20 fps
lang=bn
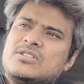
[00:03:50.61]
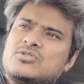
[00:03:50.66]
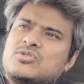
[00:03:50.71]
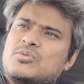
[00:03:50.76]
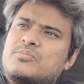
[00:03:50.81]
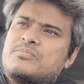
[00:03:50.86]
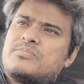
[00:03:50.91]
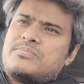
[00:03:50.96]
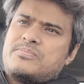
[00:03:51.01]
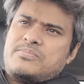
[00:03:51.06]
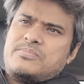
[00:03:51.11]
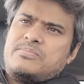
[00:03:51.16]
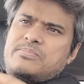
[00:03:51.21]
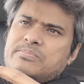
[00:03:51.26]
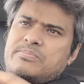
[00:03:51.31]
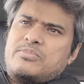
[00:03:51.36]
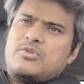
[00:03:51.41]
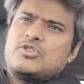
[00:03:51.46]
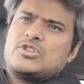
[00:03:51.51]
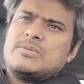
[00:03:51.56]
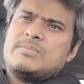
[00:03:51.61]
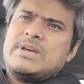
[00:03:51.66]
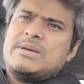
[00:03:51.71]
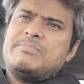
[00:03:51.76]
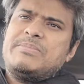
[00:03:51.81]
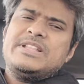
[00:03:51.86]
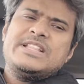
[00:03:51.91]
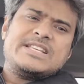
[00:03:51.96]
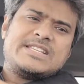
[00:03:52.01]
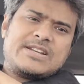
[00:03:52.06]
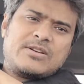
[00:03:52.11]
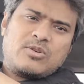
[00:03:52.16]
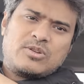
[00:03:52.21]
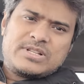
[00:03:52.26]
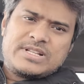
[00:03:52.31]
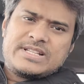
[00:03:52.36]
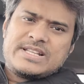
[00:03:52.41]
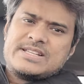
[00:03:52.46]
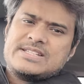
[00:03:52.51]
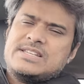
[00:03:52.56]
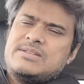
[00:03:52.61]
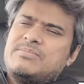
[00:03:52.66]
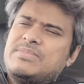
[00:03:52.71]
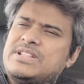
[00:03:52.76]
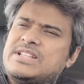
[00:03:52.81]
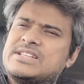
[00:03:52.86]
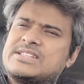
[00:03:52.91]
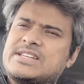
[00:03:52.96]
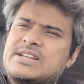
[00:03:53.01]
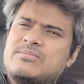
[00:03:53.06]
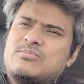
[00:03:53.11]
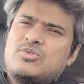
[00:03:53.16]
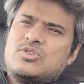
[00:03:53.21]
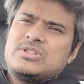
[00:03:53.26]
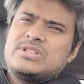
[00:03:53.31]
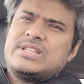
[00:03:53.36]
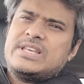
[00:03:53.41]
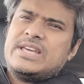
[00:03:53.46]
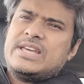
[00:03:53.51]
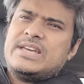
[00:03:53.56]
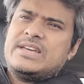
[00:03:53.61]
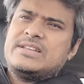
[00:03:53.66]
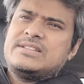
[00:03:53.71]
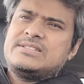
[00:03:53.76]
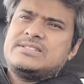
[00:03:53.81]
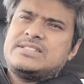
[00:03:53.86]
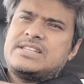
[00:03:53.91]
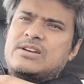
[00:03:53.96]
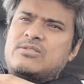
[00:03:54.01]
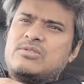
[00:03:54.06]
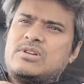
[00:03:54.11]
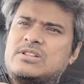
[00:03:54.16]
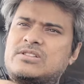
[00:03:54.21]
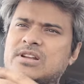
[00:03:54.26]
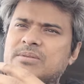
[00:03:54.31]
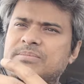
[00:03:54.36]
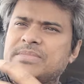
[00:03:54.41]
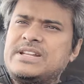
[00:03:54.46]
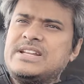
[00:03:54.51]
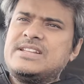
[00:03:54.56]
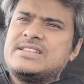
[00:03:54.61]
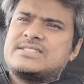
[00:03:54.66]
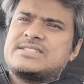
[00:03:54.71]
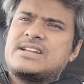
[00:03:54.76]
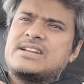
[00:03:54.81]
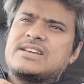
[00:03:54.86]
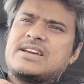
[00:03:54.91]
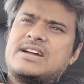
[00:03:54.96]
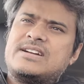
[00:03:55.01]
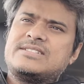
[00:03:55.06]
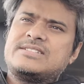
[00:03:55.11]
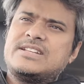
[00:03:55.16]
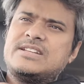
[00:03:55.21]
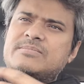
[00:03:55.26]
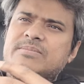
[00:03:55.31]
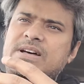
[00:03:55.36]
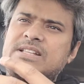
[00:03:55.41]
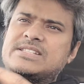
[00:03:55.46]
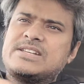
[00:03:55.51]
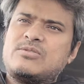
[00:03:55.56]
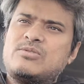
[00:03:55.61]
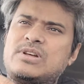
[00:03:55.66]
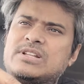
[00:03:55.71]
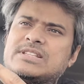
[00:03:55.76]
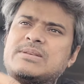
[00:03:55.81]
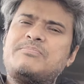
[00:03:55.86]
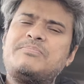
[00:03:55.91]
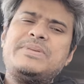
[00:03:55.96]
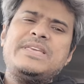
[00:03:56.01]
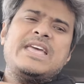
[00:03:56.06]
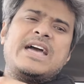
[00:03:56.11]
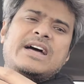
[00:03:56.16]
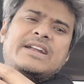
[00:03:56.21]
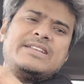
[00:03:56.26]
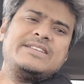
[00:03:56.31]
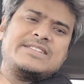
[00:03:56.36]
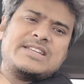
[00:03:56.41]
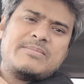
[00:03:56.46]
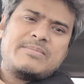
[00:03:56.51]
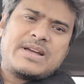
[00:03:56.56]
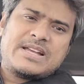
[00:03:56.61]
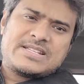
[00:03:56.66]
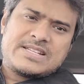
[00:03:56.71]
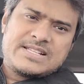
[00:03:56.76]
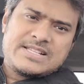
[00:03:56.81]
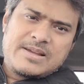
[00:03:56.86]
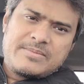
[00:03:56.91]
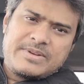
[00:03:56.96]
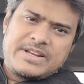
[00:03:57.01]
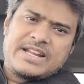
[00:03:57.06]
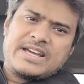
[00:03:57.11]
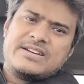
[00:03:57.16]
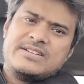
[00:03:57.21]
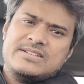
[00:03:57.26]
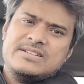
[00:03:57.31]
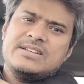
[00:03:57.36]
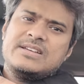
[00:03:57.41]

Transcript: তো প্রথমে বিদেশের কথাতে আসি বিদেশের মধ্যে যেগুলো ধর মিডিল ইস্টার্ন কান্ট্রি বা যেগুলোতে পিআর হিসাবে আসা যাবে না